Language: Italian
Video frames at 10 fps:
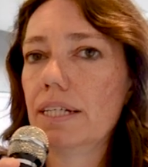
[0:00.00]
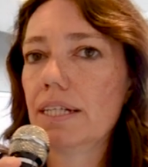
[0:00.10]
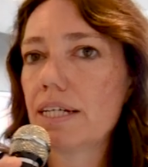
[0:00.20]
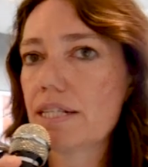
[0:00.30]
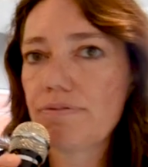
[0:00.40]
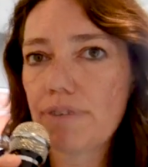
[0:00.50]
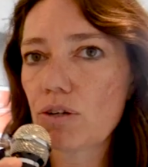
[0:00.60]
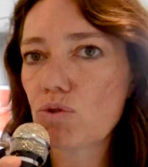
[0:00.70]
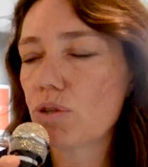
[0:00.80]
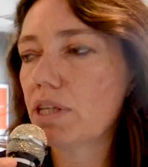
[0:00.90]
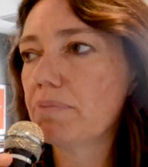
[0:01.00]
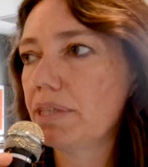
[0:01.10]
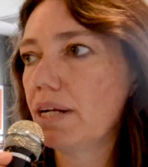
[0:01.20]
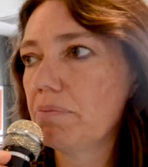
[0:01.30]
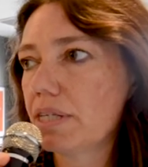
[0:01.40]
eh, che si fanno sul tema
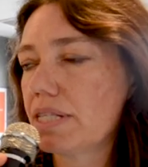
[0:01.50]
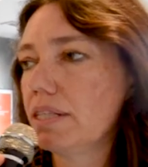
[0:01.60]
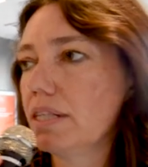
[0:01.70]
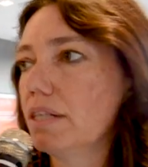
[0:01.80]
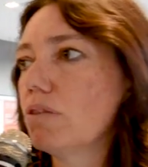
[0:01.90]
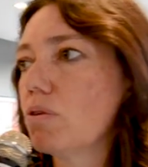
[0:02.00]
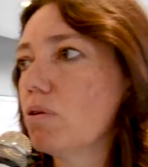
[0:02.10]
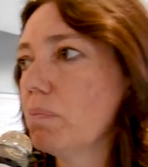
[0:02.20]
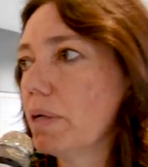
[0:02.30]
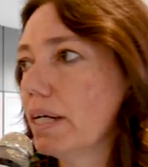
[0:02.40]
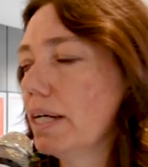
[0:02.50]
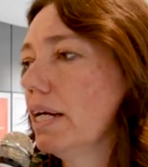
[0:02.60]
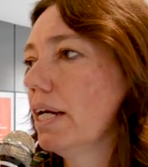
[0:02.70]
della mixité in Europa